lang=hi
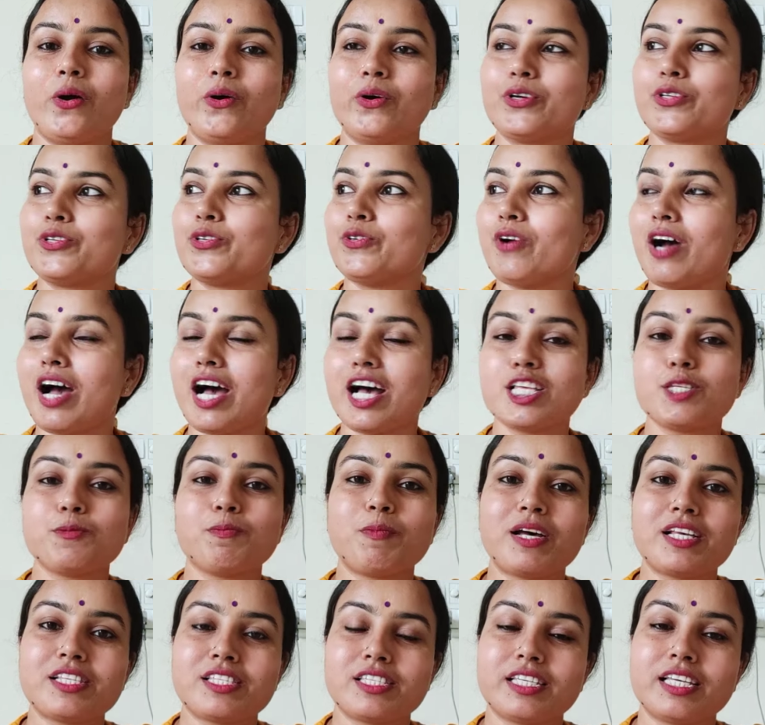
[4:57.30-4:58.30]
और जो
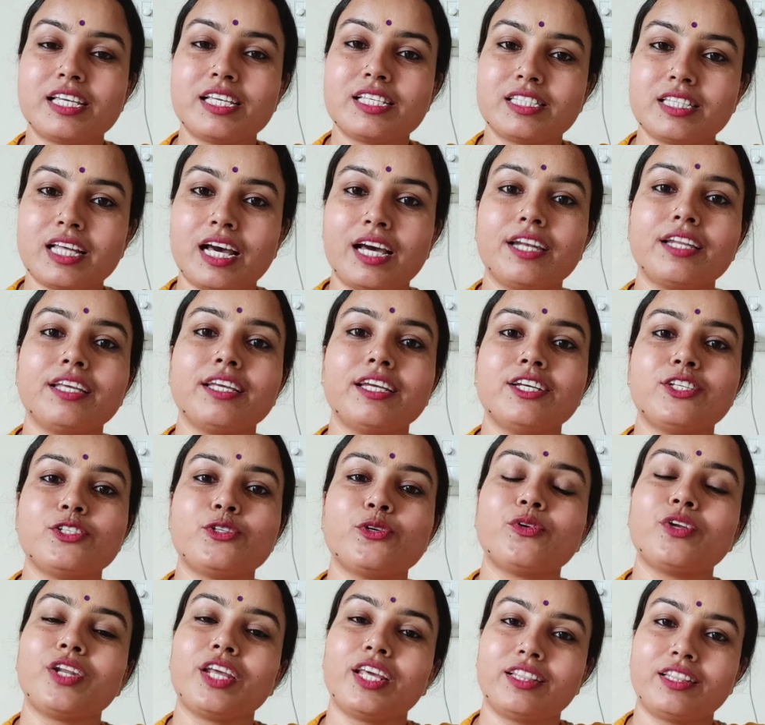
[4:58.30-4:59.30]
आसपास के स्थानीय
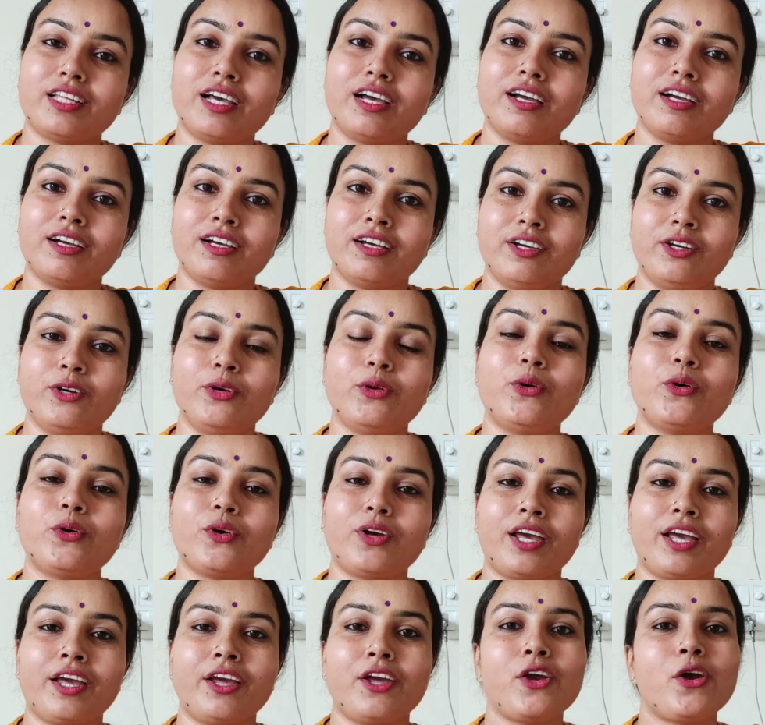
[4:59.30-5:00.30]
जो नेता लोग
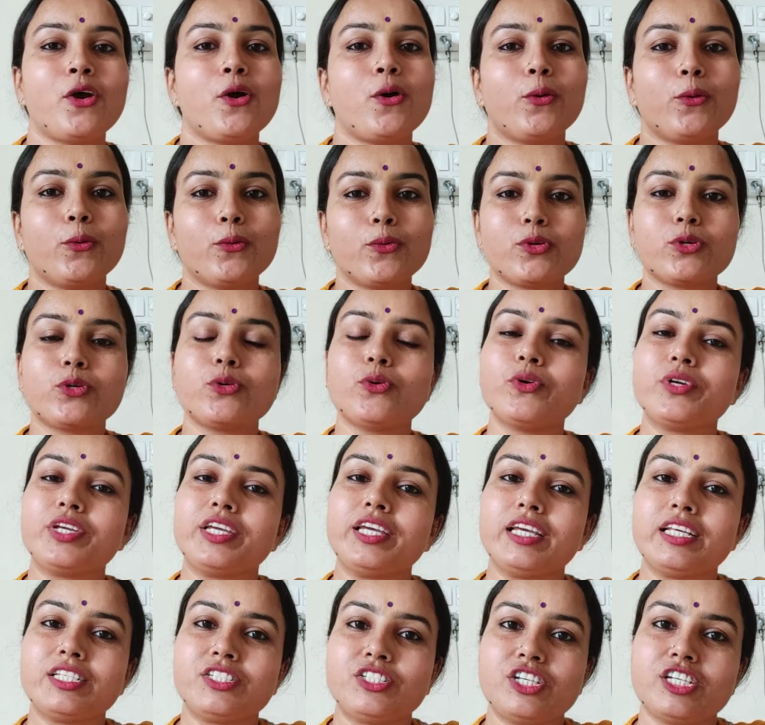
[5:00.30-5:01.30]
हैं उनको
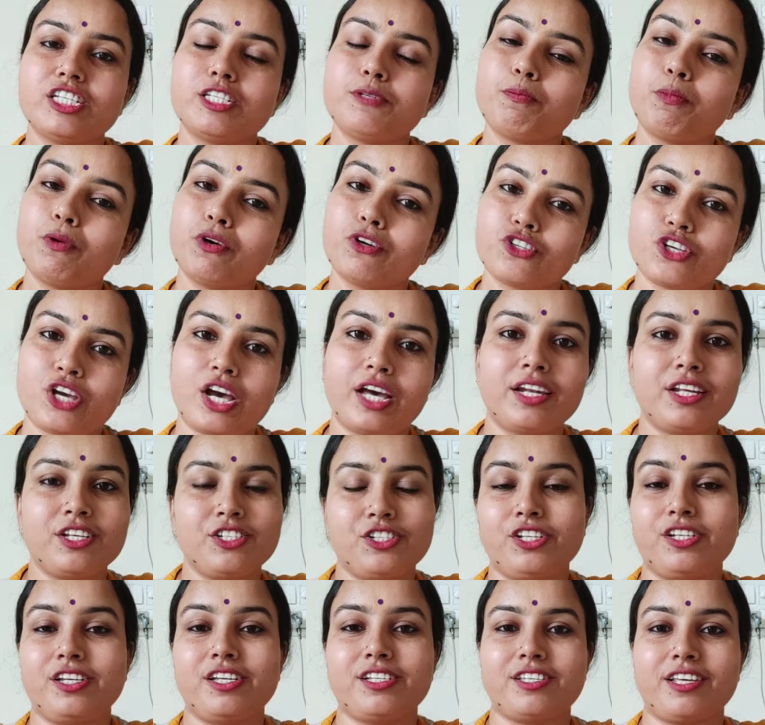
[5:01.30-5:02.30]
ये चीज़ पहुंचानी
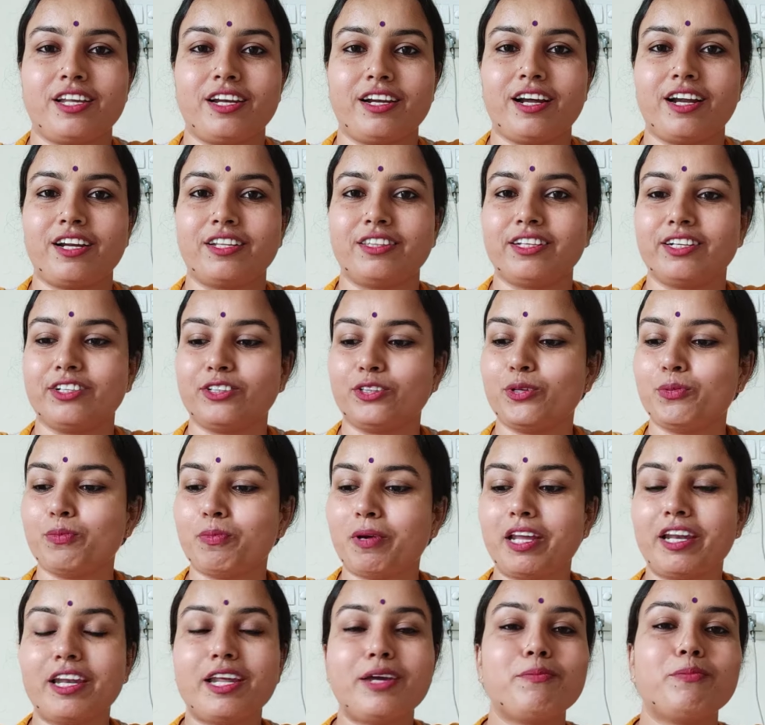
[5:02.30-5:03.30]
चाहिए सरकार तक तो
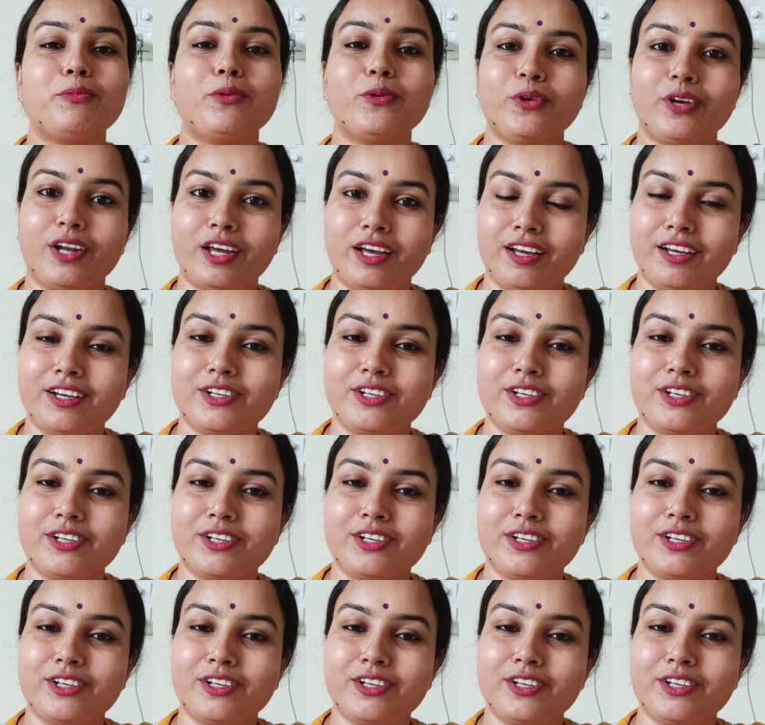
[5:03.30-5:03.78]
मैंने बोला